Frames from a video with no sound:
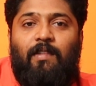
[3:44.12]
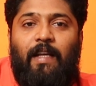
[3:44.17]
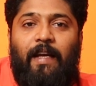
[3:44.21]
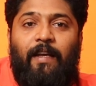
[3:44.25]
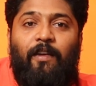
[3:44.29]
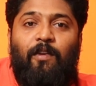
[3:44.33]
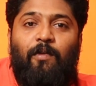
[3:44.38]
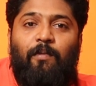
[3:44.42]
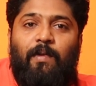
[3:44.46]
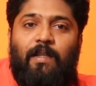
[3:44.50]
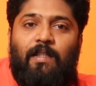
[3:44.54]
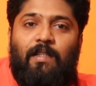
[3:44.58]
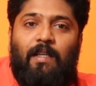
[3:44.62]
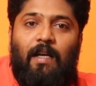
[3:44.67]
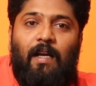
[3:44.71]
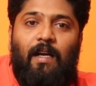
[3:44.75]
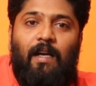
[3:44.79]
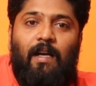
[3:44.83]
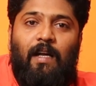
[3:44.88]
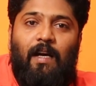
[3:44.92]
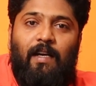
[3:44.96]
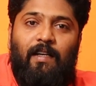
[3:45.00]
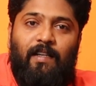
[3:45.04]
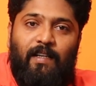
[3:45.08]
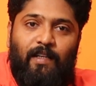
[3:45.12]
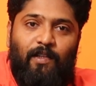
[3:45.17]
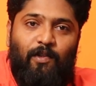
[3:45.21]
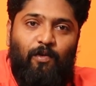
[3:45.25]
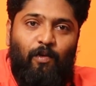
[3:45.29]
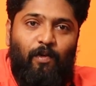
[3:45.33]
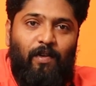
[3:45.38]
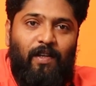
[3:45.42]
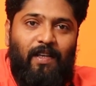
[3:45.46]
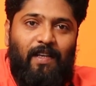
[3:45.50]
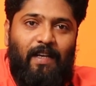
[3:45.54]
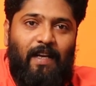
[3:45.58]
தேங்க்யூ மச்சான் நான் ஆல்ரெடி
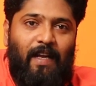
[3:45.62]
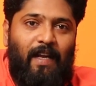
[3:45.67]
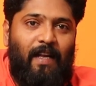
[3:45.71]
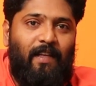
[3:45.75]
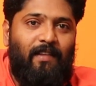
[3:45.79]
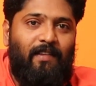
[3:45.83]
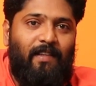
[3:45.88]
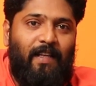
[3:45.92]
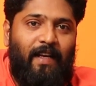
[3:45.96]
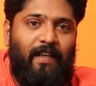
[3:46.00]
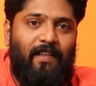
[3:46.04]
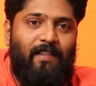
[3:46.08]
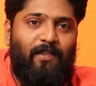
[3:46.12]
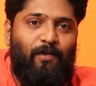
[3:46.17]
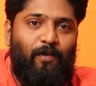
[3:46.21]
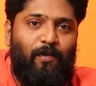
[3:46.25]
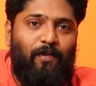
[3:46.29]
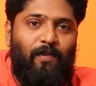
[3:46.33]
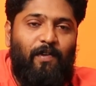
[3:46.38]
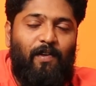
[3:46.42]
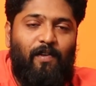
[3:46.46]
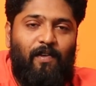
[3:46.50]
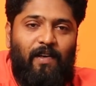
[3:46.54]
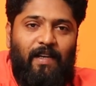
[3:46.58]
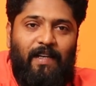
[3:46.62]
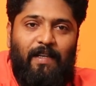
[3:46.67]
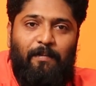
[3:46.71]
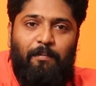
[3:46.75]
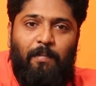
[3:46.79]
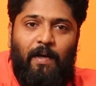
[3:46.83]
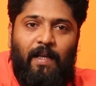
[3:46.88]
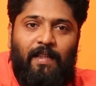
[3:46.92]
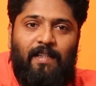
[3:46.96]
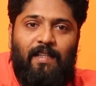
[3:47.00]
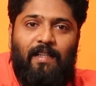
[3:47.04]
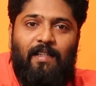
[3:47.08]
சொல்லியிருக்கேன் தேங்க்ஸ் ஒரு வீடியோவில் நீ
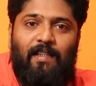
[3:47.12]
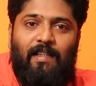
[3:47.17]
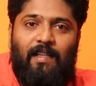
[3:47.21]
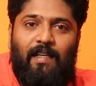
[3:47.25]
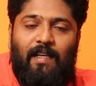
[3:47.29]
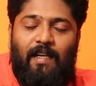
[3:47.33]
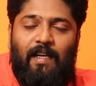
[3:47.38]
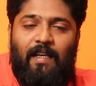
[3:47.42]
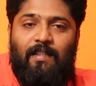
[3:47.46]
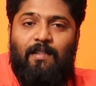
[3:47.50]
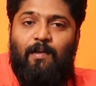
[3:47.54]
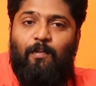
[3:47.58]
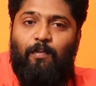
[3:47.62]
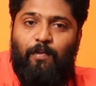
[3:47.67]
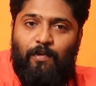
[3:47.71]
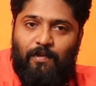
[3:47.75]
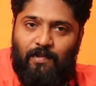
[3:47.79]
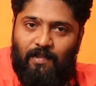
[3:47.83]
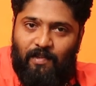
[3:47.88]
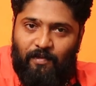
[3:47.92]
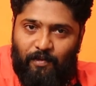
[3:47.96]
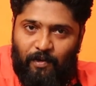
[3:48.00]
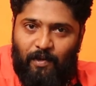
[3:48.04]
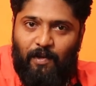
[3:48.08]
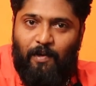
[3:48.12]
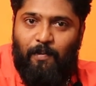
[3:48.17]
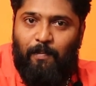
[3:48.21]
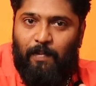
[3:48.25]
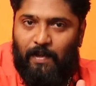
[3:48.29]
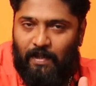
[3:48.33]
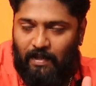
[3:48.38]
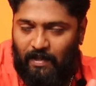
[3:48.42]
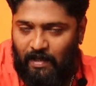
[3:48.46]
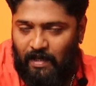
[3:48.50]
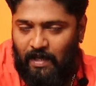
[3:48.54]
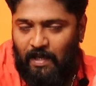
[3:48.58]
பார்த்தியான்னு தெரில சப்போஸ் இந்த வீடியோ
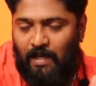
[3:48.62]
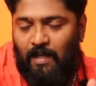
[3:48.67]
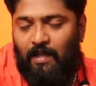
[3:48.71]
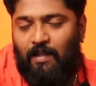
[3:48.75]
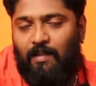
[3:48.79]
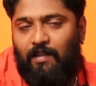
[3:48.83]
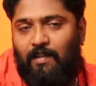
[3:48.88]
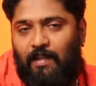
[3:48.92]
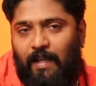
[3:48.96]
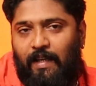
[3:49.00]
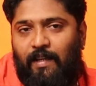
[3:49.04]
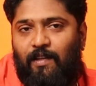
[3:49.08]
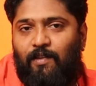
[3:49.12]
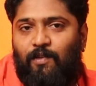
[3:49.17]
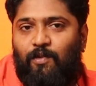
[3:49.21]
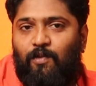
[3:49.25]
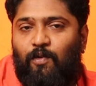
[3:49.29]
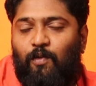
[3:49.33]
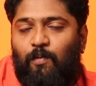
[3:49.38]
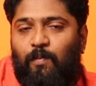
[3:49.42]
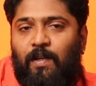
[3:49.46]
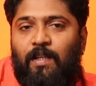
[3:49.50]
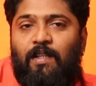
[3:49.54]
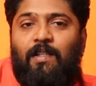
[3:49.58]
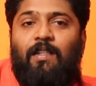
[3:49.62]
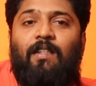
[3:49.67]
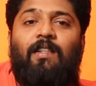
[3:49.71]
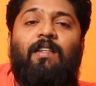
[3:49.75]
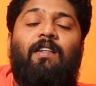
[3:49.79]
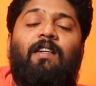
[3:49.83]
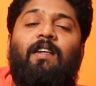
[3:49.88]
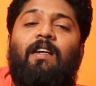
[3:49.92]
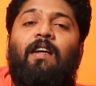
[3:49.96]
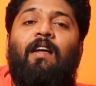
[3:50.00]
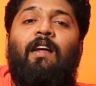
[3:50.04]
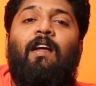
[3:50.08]
பார்த்தோன்னா தேங்க்யூ ஸோ மச்
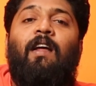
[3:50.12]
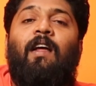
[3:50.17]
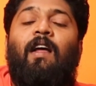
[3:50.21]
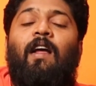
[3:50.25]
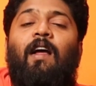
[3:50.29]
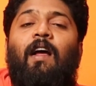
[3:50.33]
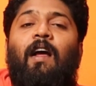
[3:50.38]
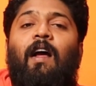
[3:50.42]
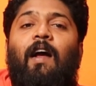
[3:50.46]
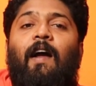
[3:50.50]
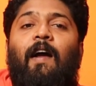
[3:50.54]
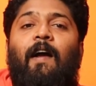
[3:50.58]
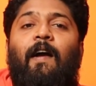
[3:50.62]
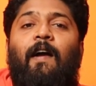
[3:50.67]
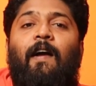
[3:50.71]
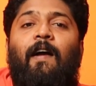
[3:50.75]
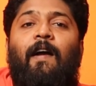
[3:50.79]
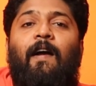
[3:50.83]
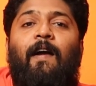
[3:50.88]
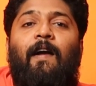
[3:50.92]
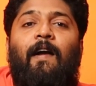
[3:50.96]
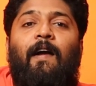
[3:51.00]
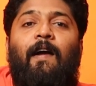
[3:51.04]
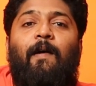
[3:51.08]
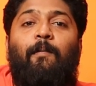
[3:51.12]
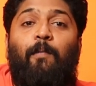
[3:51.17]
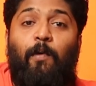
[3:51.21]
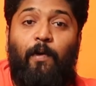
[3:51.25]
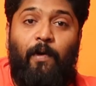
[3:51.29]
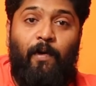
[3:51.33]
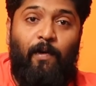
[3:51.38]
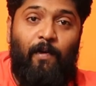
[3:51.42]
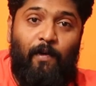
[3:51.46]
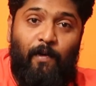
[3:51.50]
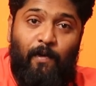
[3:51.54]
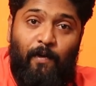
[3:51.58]

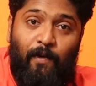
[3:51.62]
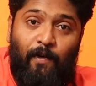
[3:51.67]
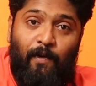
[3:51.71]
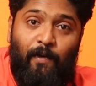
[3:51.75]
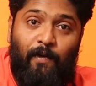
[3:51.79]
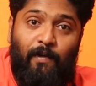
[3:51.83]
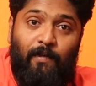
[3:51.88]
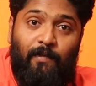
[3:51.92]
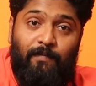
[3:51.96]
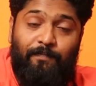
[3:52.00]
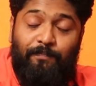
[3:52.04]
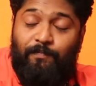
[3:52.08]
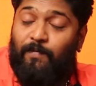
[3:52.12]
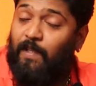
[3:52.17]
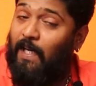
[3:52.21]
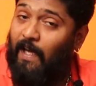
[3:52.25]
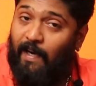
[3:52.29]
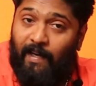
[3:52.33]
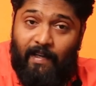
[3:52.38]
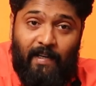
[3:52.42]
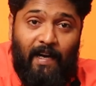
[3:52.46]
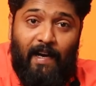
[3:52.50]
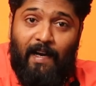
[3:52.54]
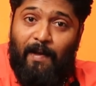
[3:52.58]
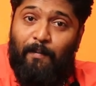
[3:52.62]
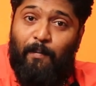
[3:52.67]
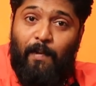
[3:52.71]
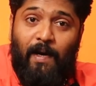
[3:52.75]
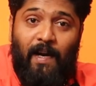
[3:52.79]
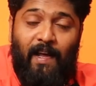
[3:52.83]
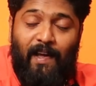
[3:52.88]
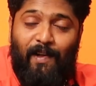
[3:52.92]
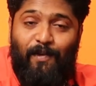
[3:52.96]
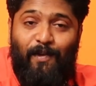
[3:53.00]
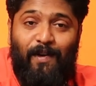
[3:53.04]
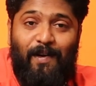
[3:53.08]
அப்புறம் கரெக்டாக நம்ம
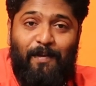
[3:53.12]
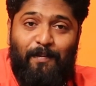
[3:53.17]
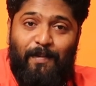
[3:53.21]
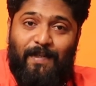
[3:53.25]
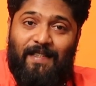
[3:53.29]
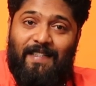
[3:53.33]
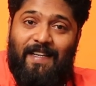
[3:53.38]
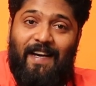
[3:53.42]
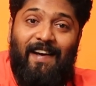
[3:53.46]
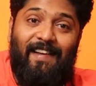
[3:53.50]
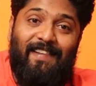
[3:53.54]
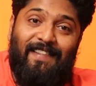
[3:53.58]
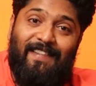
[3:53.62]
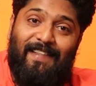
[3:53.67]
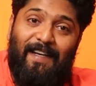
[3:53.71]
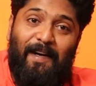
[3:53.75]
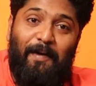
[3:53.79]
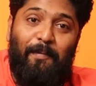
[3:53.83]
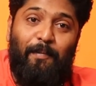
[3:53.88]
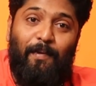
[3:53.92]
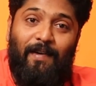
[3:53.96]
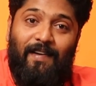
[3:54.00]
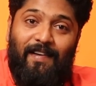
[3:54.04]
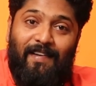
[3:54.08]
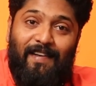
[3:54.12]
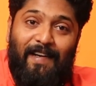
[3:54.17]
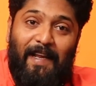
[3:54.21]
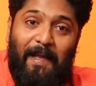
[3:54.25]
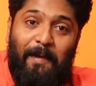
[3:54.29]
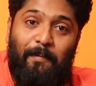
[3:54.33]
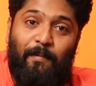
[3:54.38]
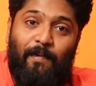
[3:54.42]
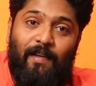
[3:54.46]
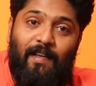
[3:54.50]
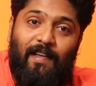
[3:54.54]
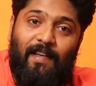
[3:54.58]
நேரம் நம்ம சேனல் ஸ்டார்ட் பண்ண
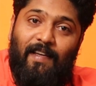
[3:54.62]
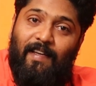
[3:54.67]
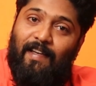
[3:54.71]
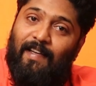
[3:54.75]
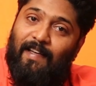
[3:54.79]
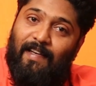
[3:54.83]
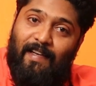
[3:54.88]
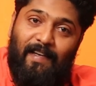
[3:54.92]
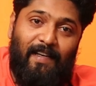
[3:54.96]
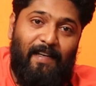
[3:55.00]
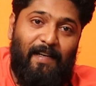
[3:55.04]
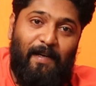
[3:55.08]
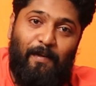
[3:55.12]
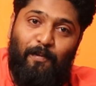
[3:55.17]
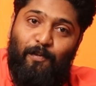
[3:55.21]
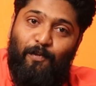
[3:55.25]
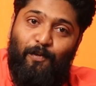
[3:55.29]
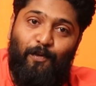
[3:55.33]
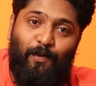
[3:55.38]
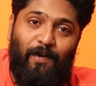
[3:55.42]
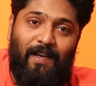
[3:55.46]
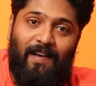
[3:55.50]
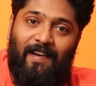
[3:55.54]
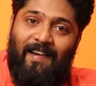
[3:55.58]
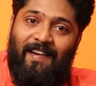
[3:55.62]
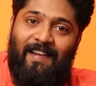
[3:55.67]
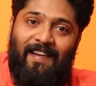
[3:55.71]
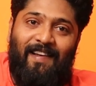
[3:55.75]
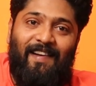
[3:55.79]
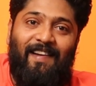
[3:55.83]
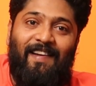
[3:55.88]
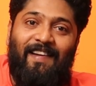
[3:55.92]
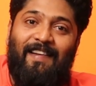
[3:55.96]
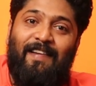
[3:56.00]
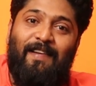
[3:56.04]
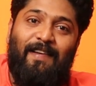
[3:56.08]
டைமு நம்ம ஊரில்
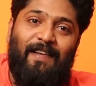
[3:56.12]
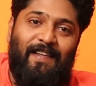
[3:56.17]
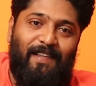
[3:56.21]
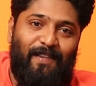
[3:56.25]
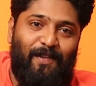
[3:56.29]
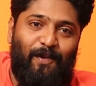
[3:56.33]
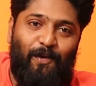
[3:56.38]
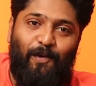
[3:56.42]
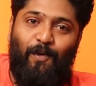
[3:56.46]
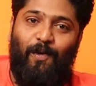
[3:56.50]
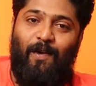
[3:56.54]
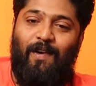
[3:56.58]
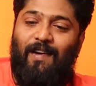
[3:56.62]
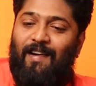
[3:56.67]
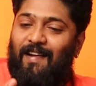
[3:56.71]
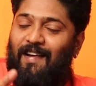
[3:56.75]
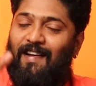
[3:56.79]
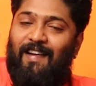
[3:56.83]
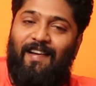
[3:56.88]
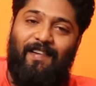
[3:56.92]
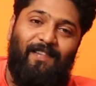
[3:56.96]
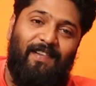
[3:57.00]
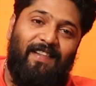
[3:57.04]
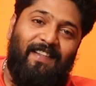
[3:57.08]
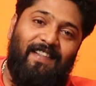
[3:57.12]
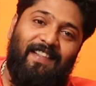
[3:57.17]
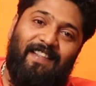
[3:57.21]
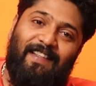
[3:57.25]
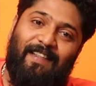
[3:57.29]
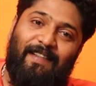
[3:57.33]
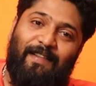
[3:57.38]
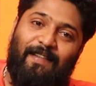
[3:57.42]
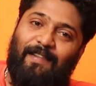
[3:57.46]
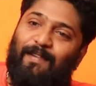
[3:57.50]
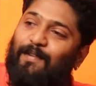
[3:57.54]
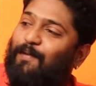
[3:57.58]
எல்லாம் இந்த கொரோனா வந்து
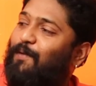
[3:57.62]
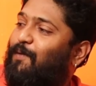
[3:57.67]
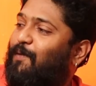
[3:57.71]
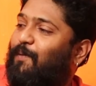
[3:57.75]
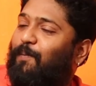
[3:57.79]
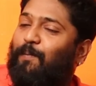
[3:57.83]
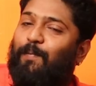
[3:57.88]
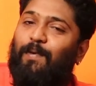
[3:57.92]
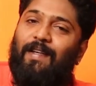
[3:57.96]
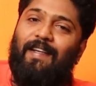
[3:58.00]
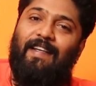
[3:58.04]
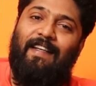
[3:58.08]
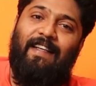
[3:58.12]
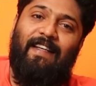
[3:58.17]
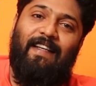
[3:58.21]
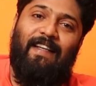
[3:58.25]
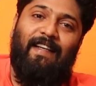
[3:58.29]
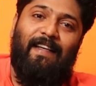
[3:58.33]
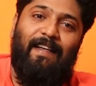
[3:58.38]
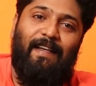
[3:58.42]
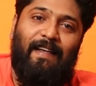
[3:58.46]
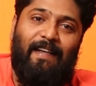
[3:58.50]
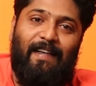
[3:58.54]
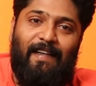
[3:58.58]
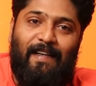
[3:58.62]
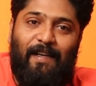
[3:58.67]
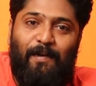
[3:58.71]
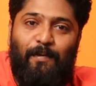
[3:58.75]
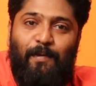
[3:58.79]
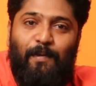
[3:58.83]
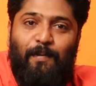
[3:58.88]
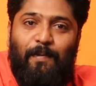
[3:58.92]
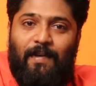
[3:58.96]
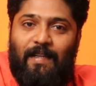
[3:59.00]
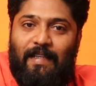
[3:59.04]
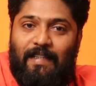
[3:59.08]
பெரிய
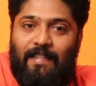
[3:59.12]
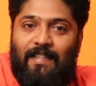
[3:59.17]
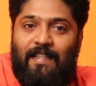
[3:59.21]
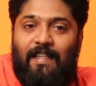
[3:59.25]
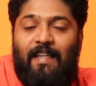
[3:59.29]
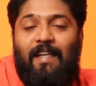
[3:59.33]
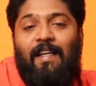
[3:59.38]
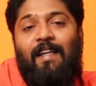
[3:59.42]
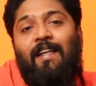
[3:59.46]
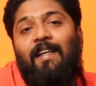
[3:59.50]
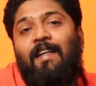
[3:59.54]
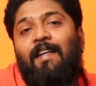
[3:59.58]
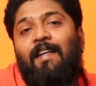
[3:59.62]
ட்ரபிள் பண்ணிடுச்சு